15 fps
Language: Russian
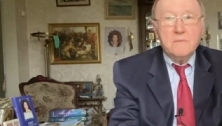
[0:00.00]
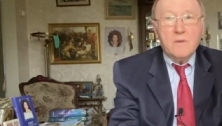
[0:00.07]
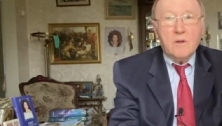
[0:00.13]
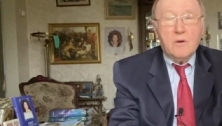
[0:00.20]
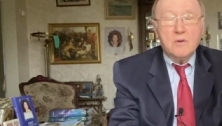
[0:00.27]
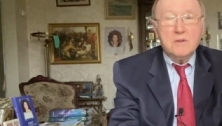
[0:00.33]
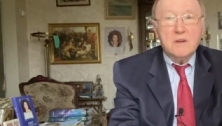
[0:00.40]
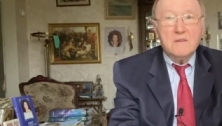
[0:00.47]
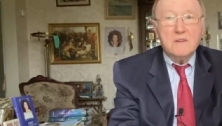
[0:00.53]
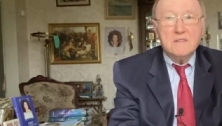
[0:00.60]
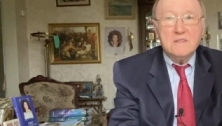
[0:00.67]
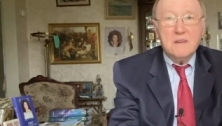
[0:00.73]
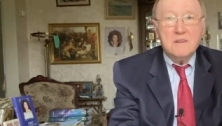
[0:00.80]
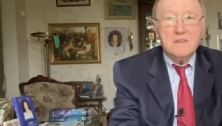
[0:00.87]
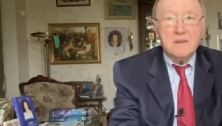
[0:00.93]
Он говорит,
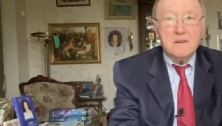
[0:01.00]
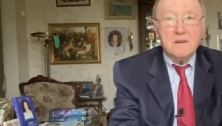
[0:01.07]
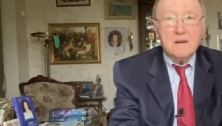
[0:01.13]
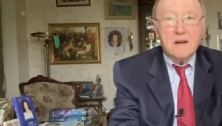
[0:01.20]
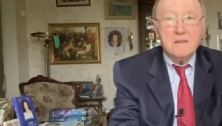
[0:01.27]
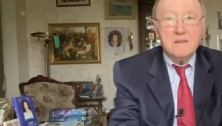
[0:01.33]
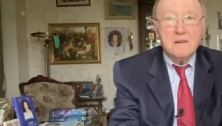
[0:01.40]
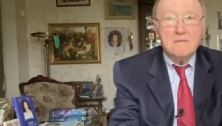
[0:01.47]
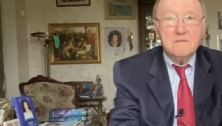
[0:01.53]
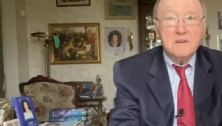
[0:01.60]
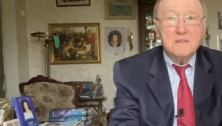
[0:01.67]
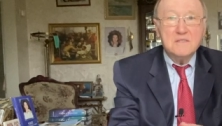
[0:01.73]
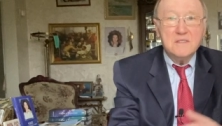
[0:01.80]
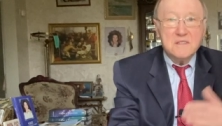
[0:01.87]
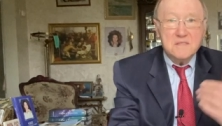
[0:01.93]
знаете, когда
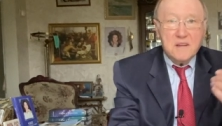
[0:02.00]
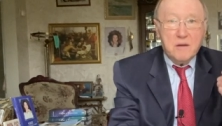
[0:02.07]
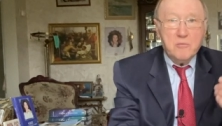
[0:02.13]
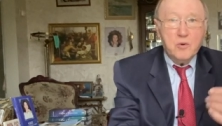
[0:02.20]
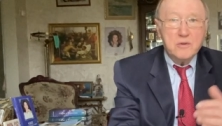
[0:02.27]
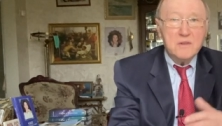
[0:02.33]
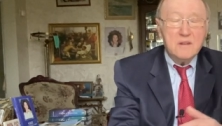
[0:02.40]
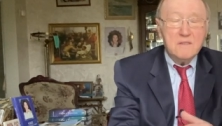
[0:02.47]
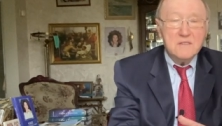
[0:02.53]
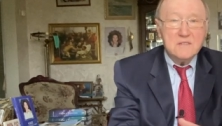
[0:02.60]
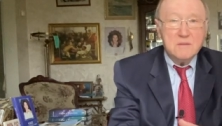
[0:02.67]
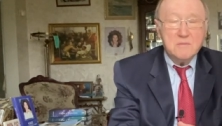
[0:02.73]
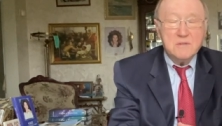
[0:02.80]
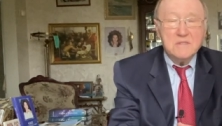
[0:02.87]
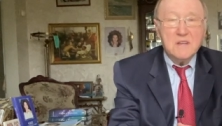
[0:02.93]
вы здесь работали в
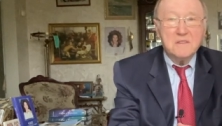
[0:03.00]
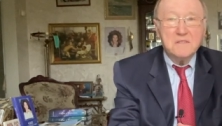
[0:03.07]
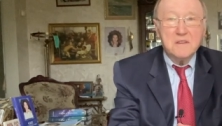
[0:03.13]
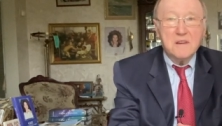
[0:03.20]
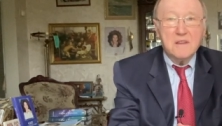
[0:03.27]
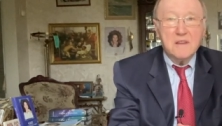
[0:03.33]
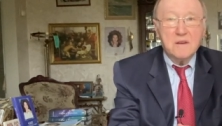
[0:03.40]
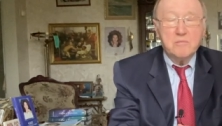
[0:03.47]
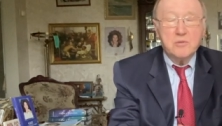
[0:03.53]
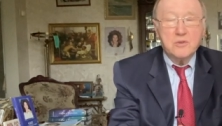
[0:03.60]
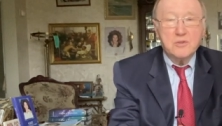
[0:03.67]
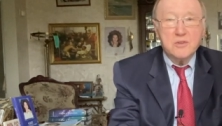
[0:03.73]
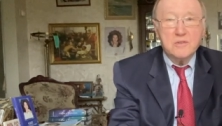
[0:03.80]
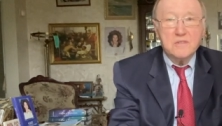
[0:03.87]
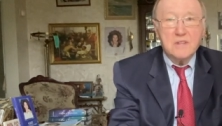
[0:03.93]
70-х годах
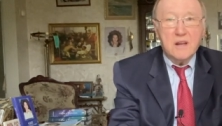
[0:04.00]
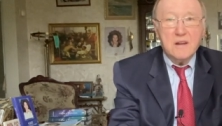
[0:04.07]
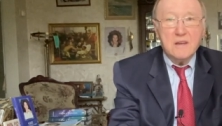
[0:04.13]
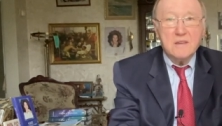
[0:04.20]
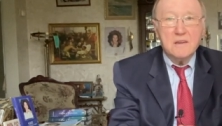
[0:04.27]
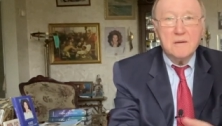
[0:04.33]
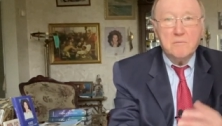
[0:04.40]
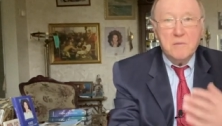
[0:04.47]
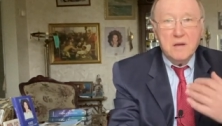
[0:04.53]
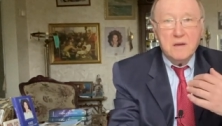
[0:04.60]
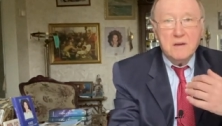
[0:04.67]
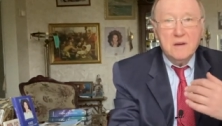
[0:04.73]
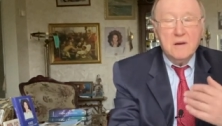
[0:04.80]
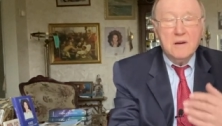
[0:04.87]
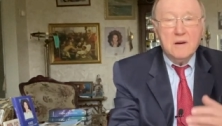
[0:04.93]
прошлого столетия, мы,
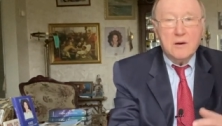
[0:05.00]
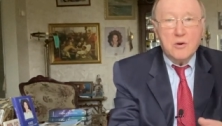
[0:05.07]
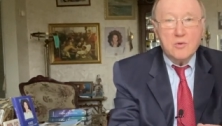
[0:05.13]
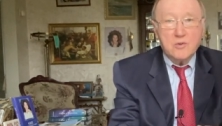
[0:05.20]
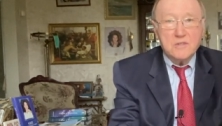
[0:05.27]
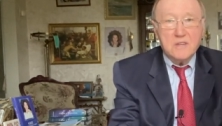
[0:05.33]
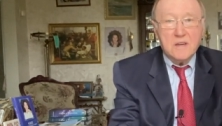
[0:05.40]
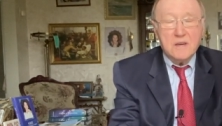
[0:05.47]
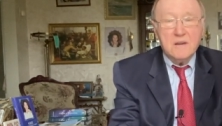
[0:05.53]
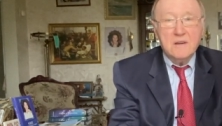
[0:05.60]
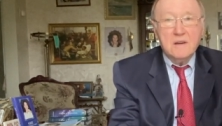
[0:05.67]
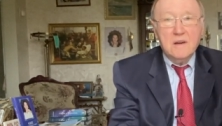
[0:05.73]
русские,